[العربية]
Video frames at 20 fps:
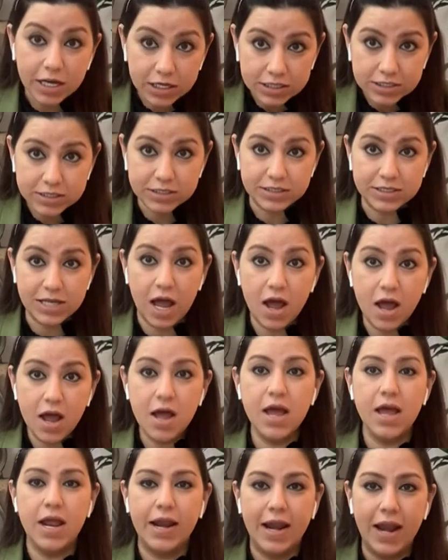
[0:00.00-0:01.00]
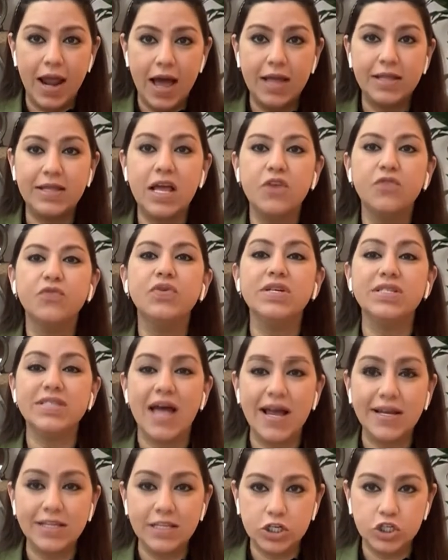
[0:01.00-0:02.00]
خطه
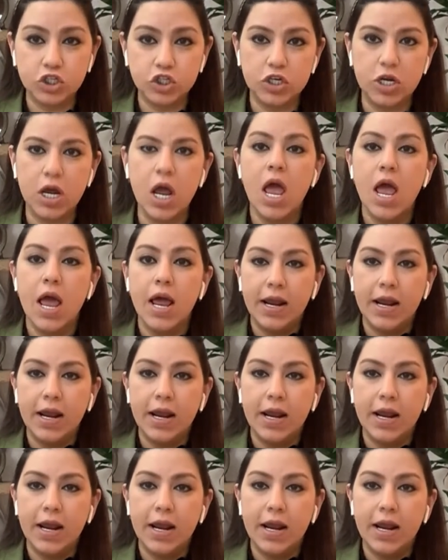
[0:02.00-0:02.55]
لتنفيذ هيدا الشيء